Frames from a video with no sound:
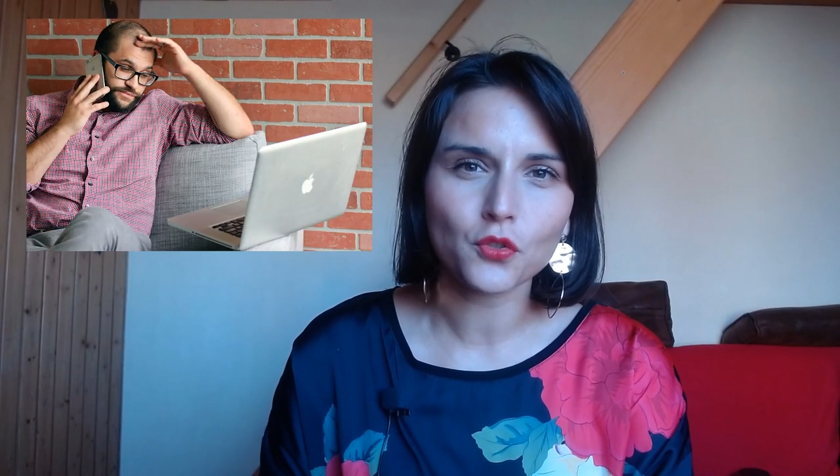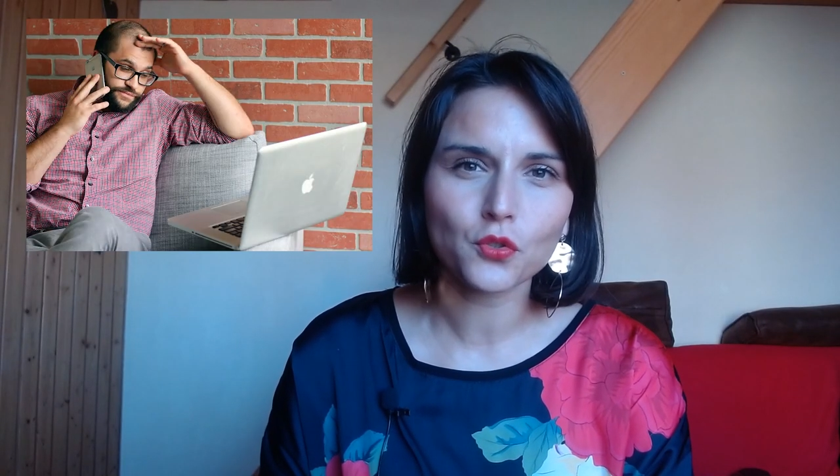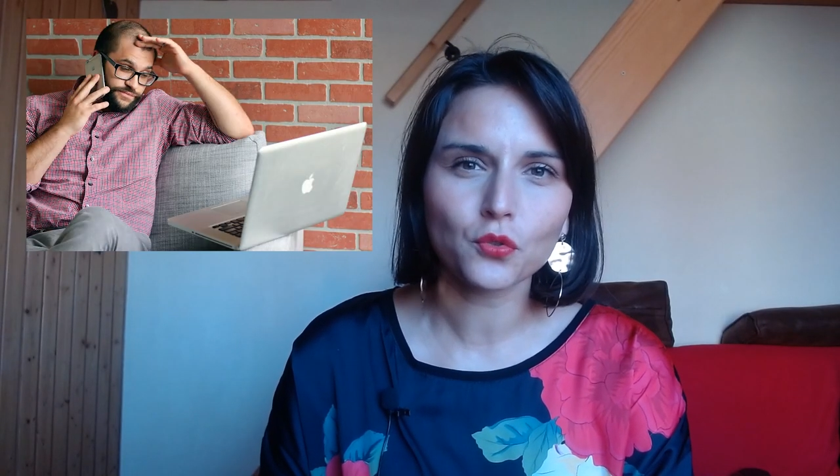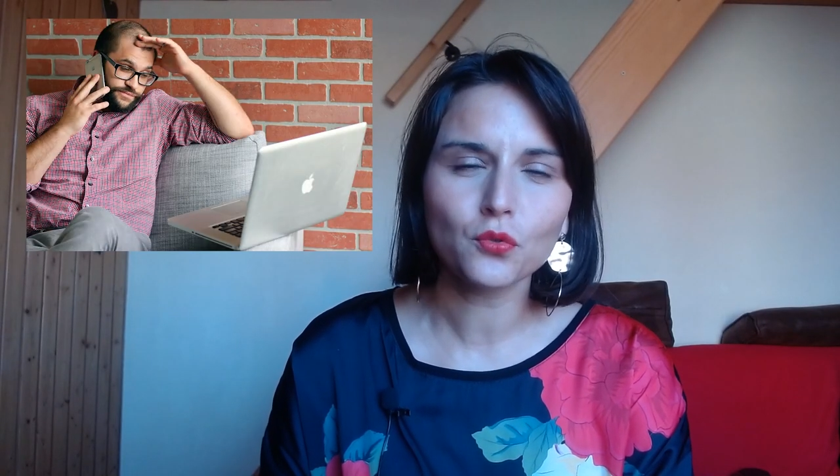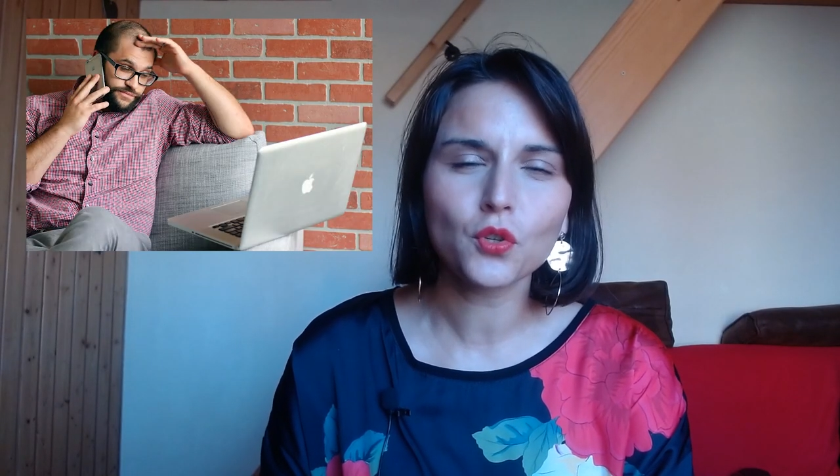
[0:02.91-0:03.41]

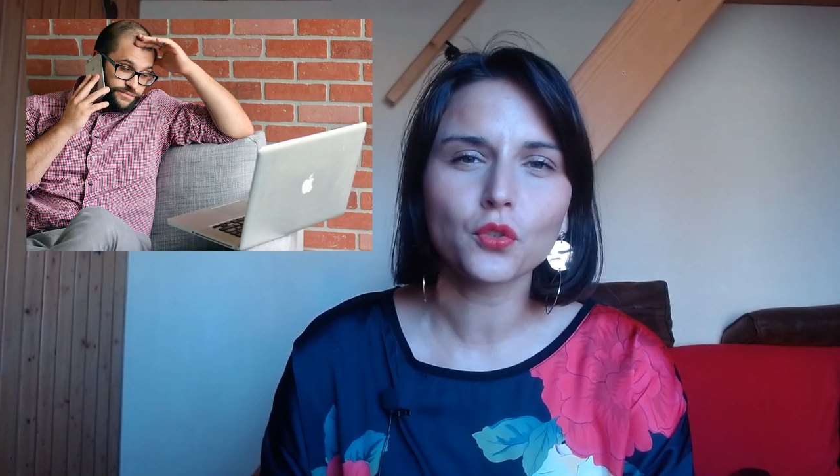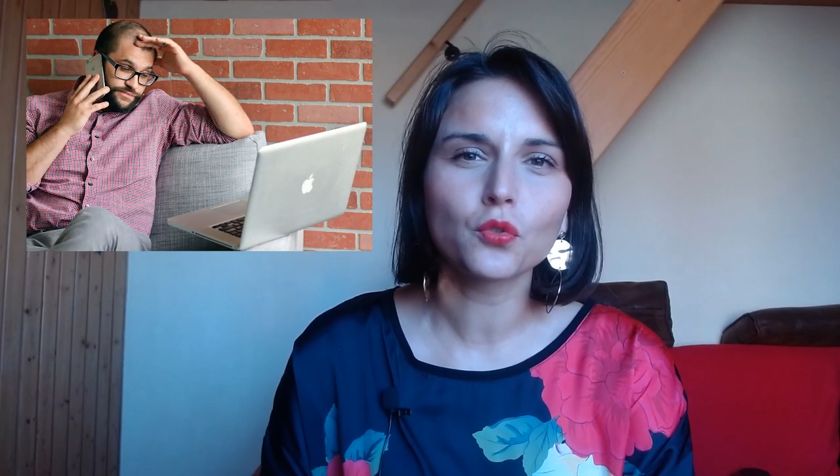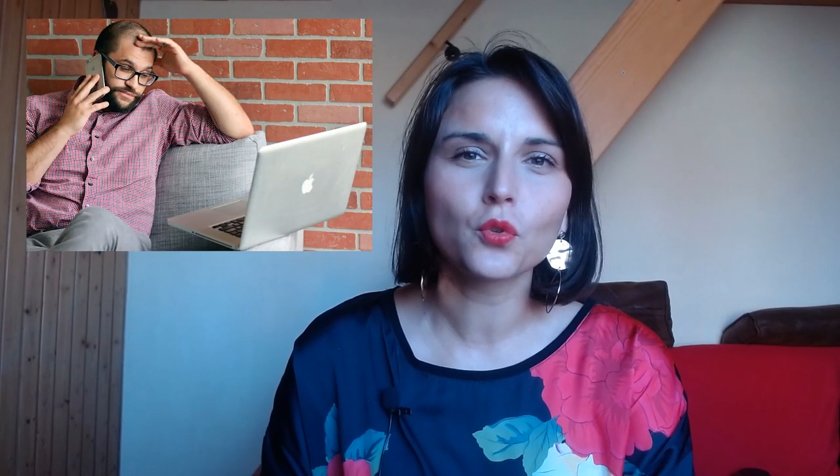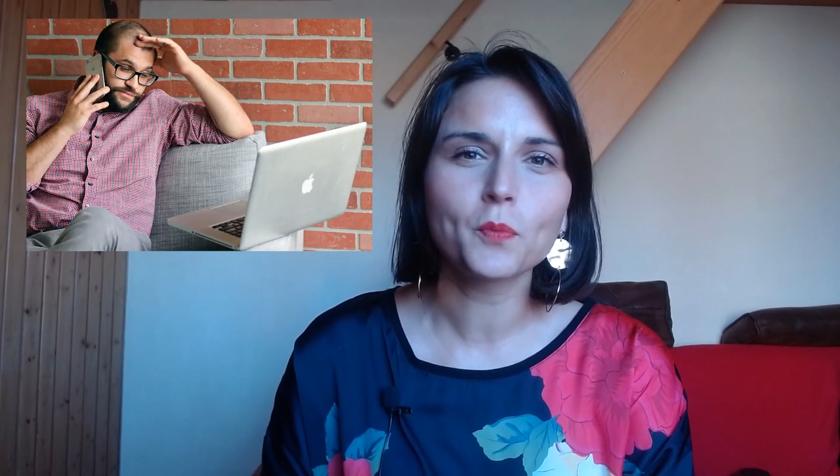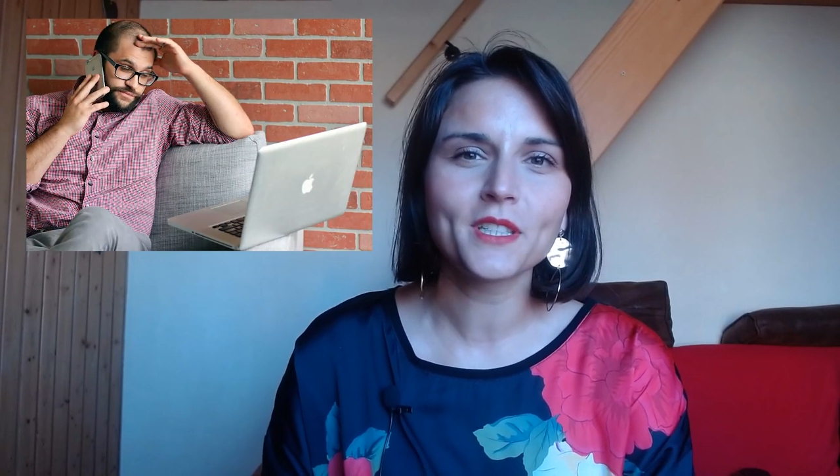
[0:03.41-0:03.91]
surtout quand on
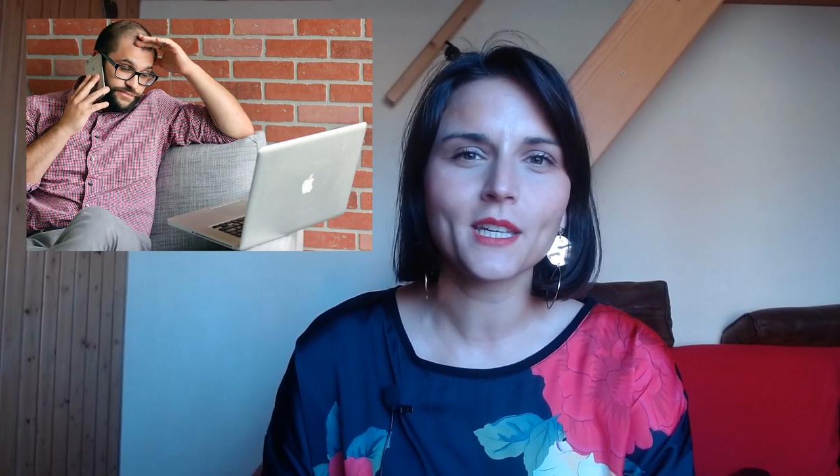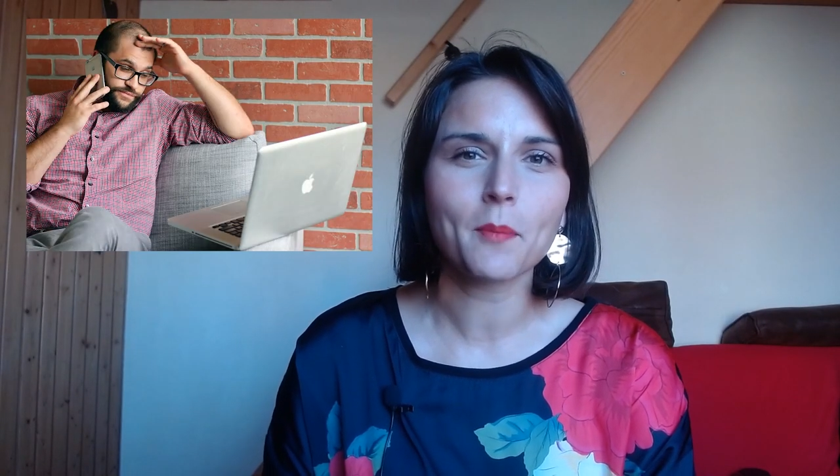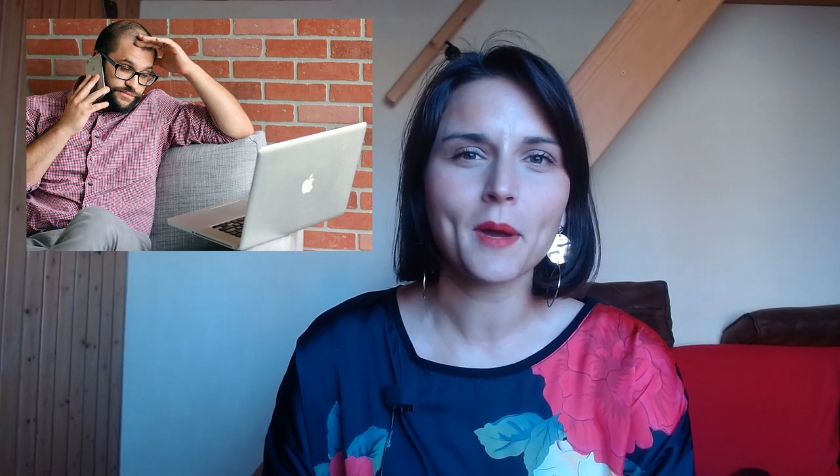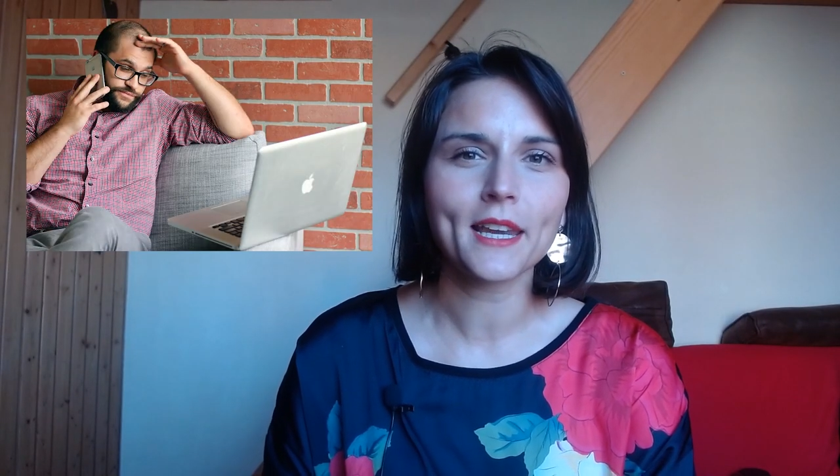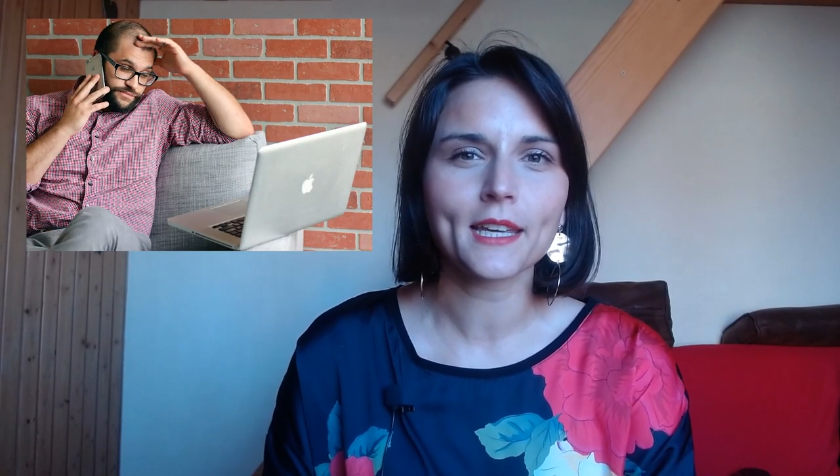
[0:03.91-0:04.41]
n'obtient
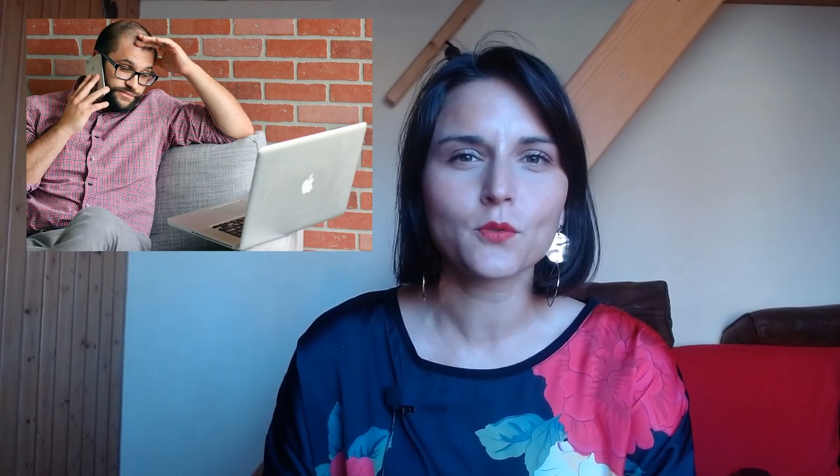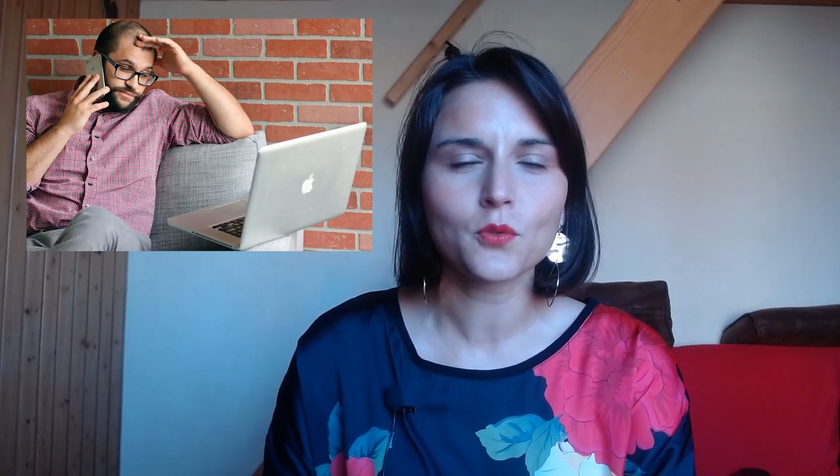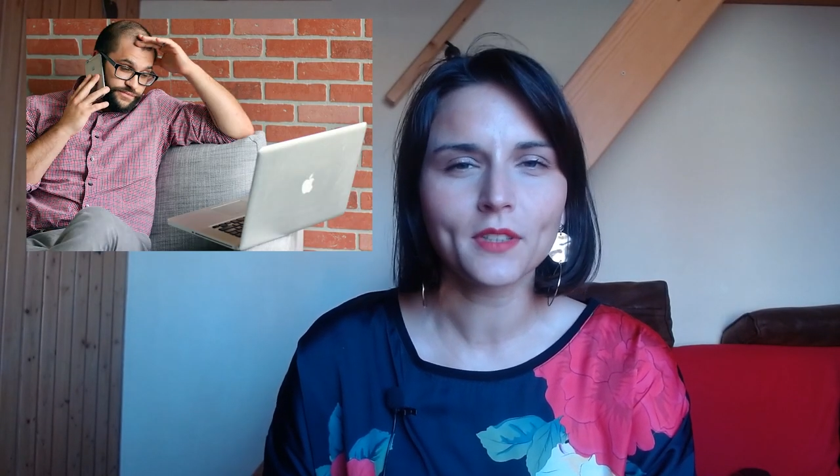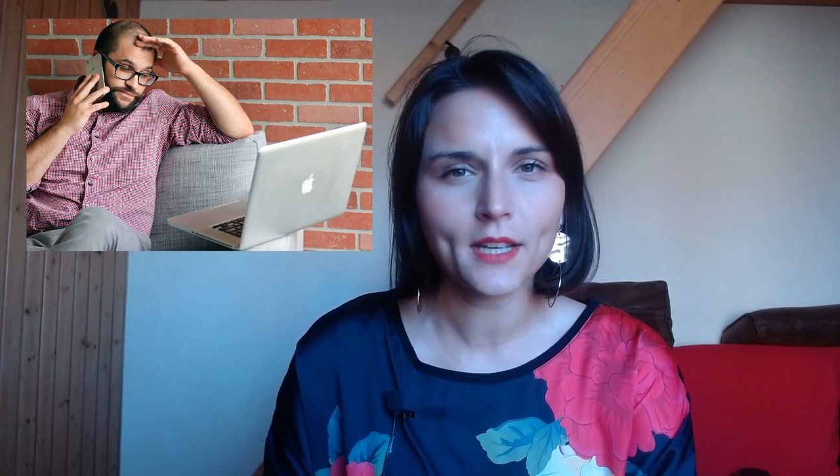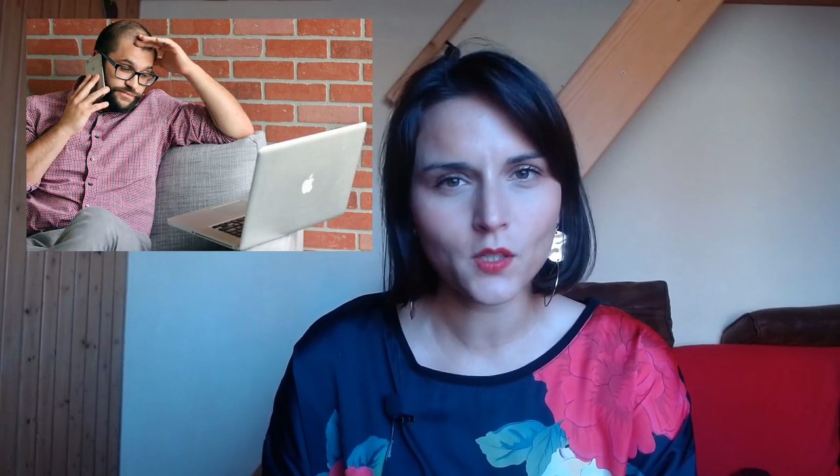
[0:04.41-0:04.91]
pas les
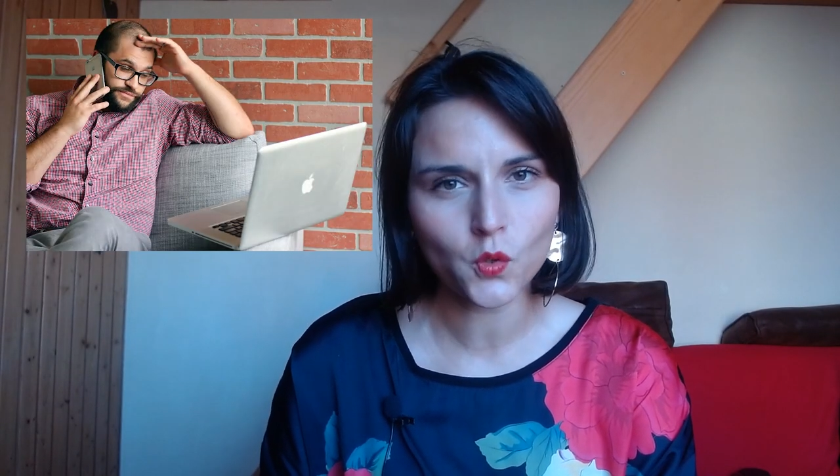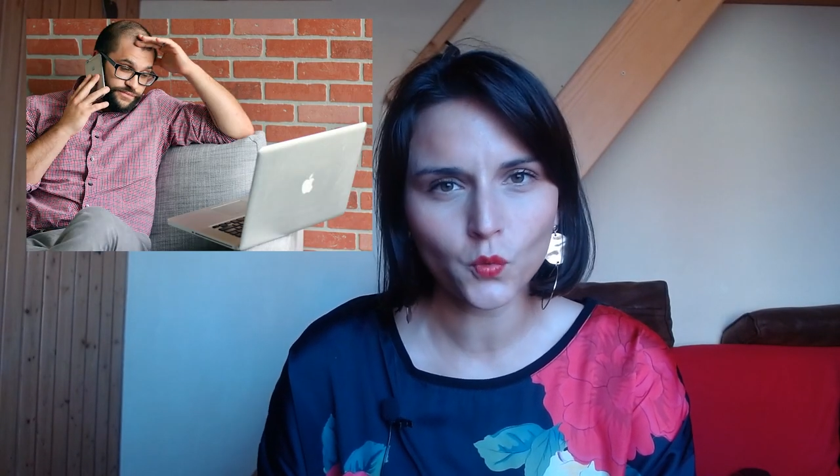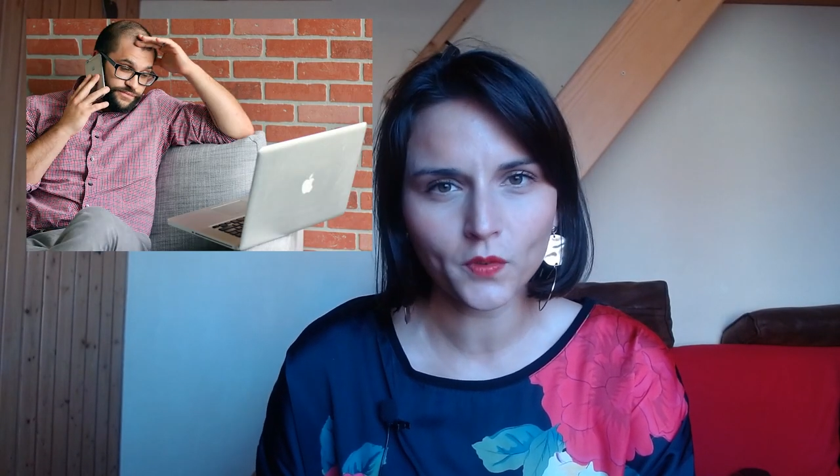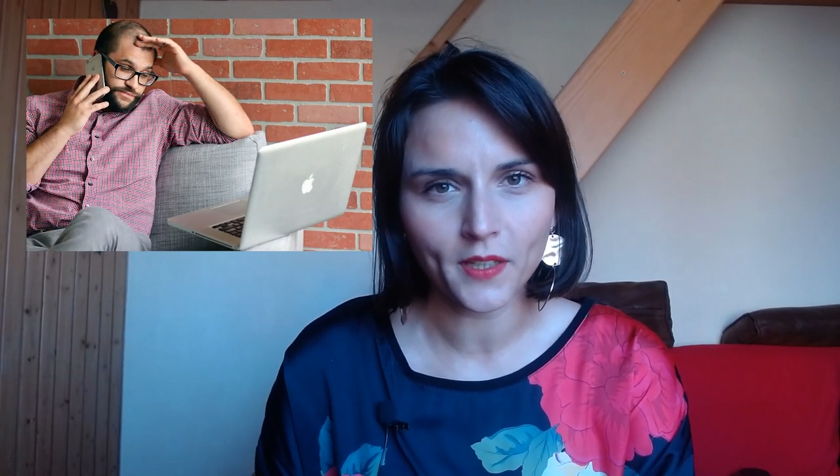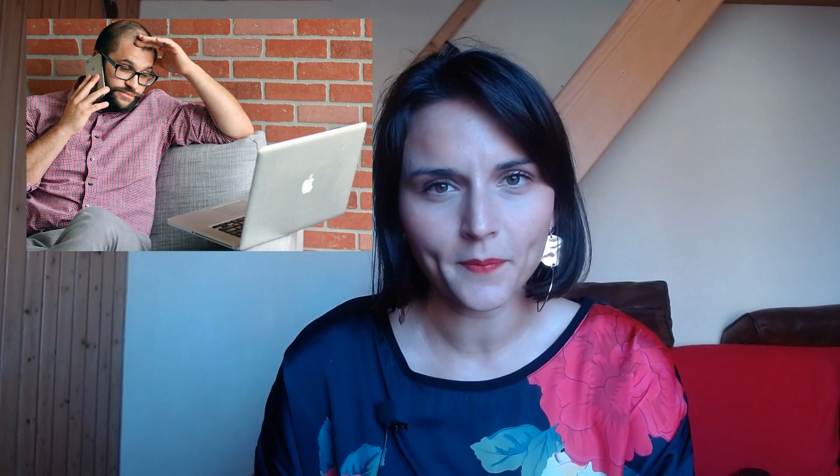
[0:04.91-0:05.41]
résultats
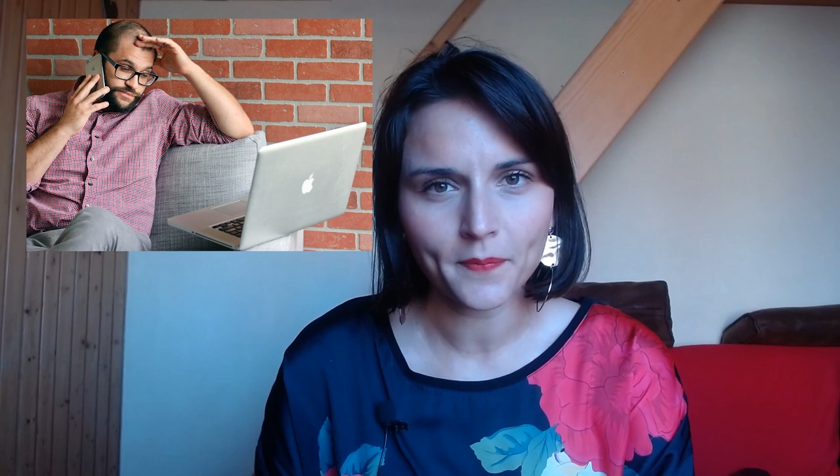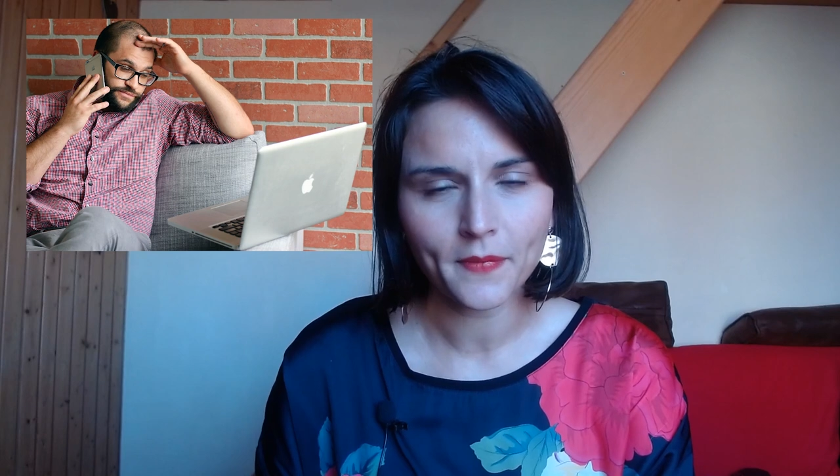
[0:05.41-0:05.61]
escomptés.